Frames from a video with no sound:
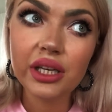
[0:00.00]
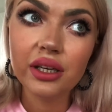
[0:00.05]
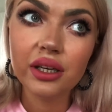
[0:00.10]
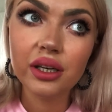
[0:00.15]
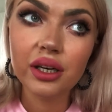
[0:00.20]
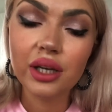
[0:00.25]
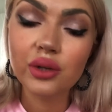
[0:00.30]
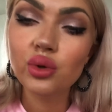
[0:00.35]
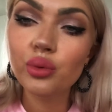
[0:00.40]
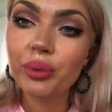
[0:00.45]

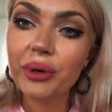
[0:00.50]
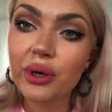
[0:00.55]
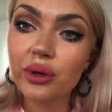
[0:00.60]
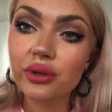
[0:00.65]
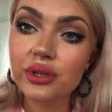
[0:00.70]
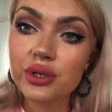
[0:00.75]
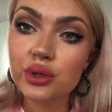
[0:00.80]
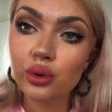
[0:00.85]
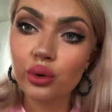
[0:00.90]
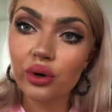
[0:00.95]
А, одну пару
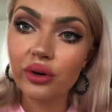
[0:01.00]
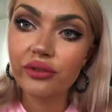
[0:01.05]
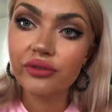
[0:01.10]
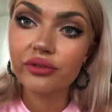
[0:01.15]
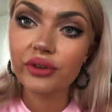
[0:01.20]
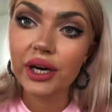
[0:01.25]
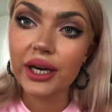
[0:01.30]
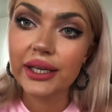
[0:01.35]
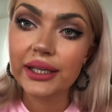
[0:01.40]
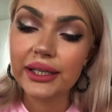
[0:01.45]

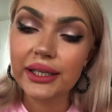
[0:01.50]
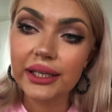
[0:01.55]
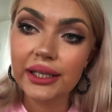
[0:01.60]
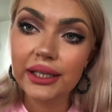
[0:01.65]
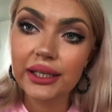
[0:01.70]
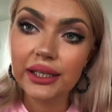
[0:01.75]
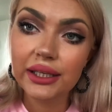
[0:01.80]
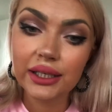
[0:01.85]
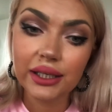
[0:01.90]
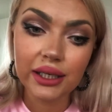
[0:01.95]
носков
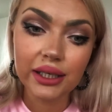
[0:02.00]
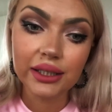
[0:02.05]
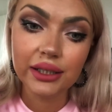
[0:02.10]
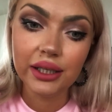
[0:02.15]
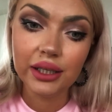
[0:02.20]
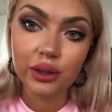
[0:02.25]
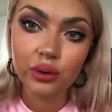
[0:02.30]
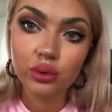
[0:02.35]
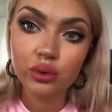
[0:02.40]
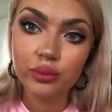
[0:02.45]
они
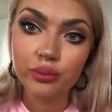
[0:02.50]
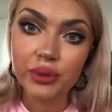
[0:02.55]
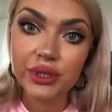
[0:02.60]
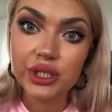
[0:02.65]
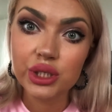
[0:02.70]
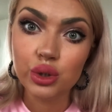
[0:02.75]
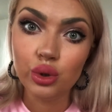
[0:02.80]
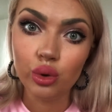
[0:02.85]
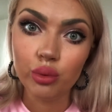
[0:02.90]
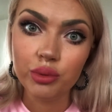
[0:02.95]
отдают
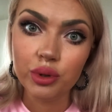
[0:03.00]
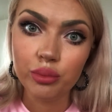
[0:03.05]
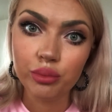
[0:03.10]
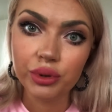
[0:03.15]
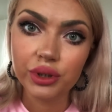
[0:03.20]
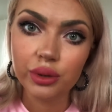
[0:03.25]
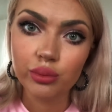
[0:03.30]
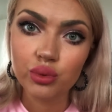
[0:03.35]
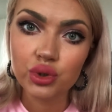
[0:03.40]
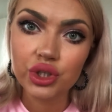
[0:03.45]
бездомным,
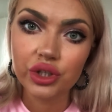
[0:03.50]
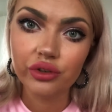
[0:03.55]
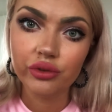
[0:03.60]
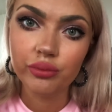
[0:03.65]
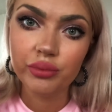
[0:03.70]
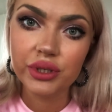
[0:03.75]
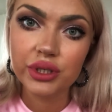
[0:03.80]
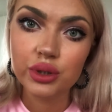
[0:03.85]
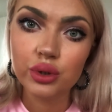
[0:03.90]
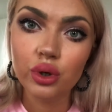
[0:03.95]
потому что в
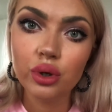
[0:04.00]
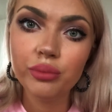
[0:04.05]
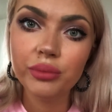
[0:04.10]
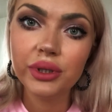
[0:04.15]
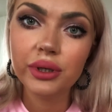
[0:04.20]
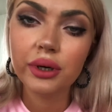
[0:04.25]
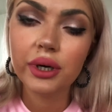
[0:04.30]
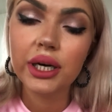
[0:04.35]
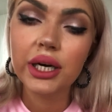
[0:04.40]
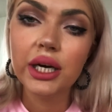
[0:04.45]

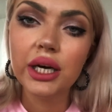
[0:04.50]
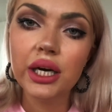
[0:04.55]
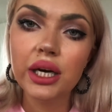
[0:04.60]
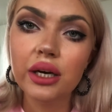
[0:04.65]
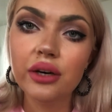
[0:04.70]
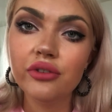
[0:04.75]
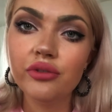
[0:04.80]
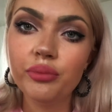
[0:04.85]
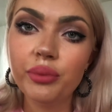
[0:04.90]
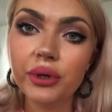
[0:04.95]
бездомных,
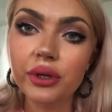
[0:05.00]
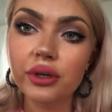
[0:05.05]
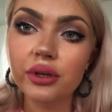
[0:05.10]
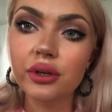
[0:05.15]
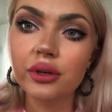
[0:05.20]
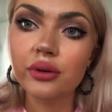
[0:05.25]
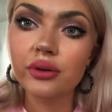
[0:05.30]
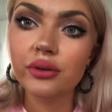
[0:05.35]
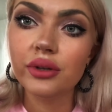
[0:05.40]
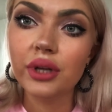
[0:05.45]
в,
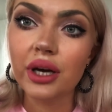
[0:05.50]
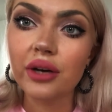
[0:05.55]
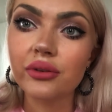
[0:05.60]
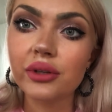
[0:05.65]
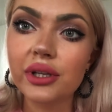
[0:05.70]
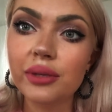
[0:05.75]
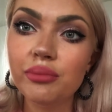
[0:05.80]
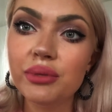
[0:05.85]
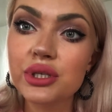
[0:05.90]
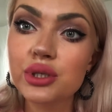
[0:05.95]
э, да,
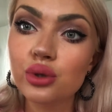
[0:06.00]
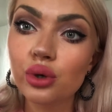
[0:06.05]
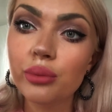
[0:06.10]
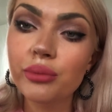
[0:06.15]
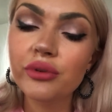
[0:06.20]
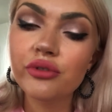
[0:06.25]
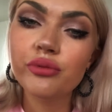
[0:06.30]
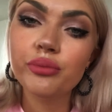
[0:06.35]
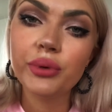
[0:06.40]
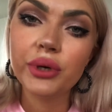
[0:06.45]
для
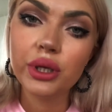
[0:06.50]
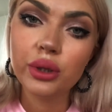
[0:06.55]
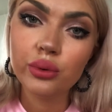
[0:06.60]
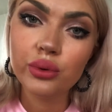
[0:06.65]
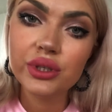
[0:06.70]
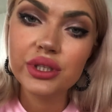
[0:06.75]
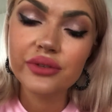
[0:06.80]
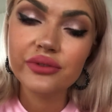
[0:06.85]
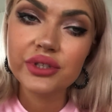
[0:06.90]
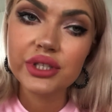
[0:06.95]
бездомных в
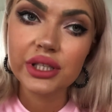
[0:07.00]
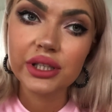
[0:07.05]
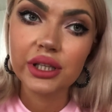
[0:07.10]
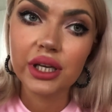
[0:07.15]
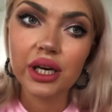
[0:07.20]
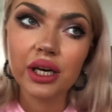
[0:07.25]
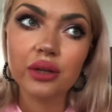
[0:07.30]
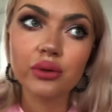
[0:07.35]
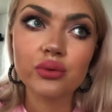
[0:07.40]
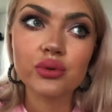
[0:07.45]
приюте
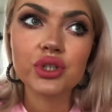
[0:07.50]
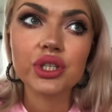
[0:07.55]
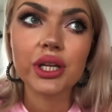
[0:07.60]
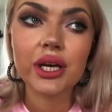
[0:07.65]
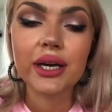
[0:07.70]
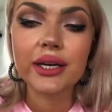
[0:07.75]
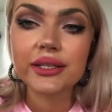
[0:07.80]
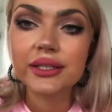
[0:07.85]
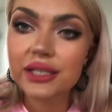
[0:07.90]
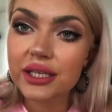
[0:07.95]
всегда
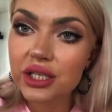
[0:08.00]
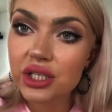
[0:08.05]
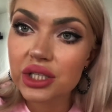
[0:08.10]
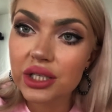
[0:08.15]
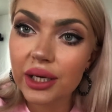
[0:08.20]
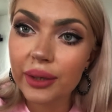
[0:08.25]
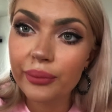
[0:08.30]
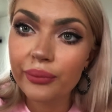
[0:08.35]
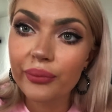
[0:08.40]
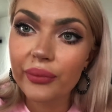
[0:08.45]
нужна
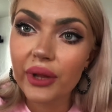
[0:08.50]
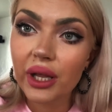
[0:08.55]
одежда,